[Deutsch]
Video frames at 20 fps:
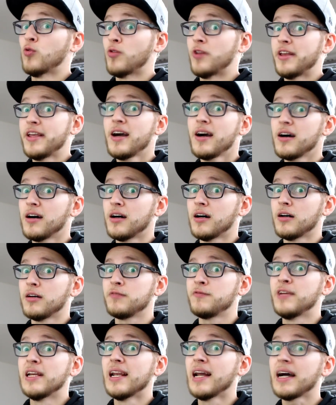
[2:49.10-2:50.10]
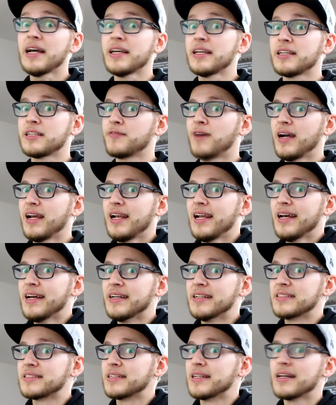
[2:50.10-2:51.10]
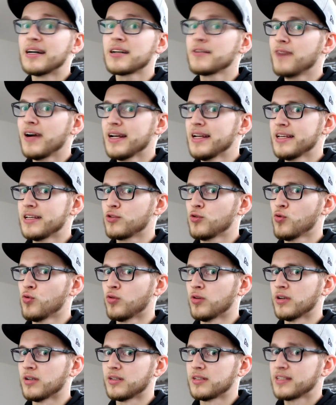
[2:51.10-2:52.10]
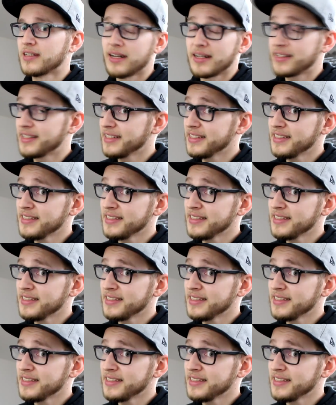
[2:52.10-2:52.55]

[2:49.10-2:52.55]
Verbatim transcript: Nun ja, vielleicht weil es langweilig und kacke